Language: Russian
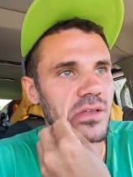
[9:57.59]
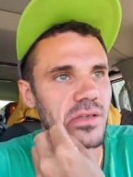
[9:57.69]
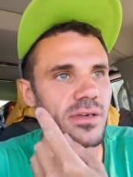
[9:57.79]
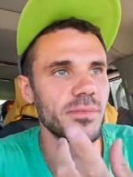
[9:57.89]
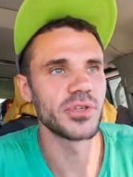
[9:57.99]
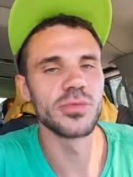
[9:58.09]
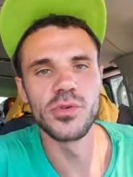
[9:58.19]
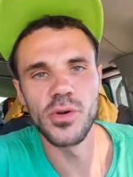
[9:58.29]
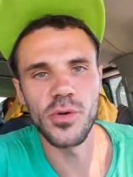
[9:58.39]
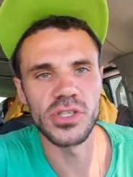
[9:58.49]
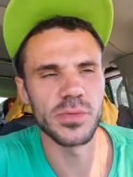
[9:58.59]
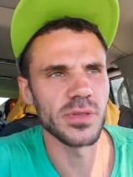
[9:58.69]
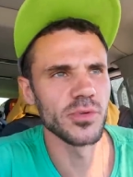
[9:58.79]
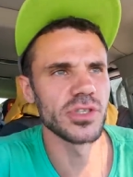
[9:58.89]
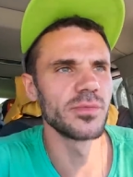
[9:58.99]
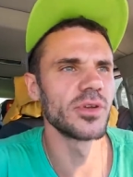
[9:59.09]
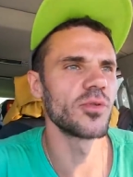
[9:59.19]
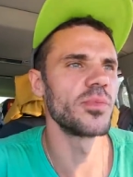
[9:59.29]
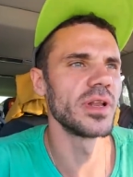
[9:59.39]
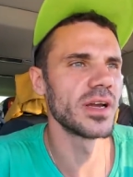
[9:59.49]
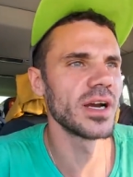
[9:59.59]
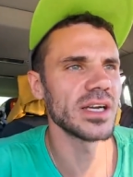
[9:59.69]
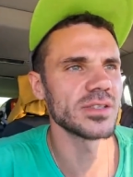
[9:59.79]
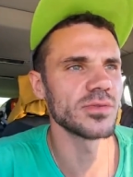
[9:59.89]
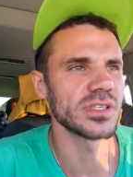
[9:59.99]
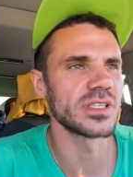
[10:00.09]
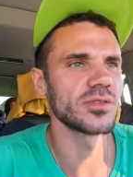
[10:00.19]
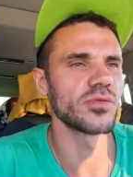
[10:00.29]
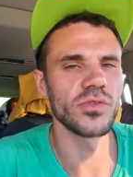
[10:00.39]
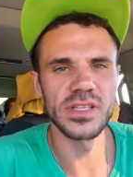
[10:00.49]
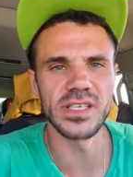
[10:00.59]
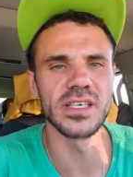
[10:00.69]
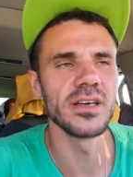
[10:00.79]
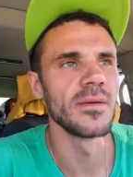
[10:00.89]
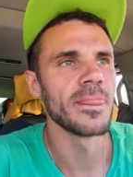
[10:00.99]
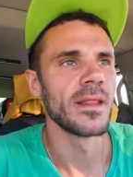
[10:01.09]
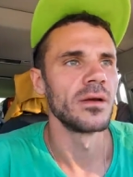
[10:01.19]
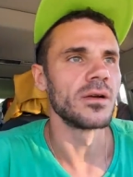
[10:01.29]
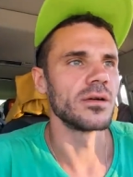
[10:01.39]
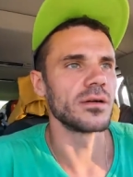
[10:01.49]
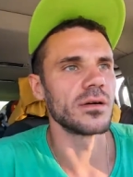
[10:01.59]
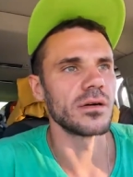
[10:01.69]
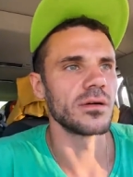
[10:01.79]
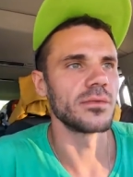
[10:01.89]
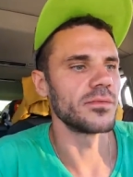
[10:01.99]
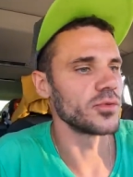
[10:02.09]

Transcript: и почему не хочется, потому что мы не купили газ, у нас нету воды, а,